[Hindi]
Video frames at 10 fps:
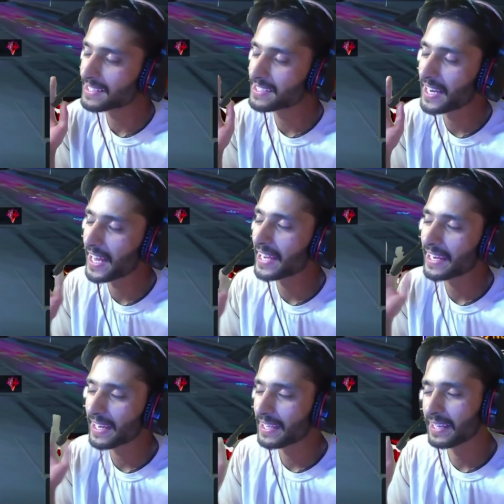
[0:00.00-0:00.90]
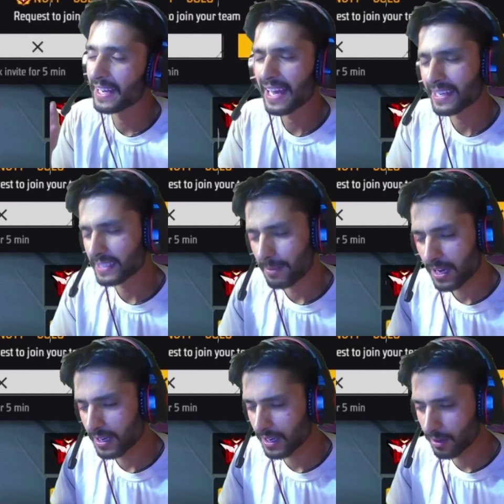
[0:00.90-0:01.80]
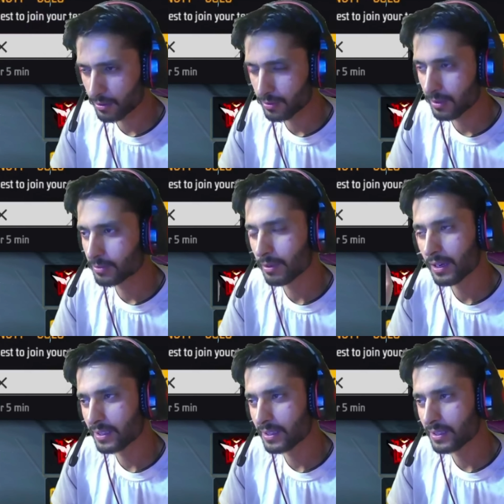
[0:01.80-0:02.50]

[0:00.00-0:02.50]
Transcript: टेस्ट देना है कि नहीं देना यार रीजा बाहर निकालो इसको इसको गिल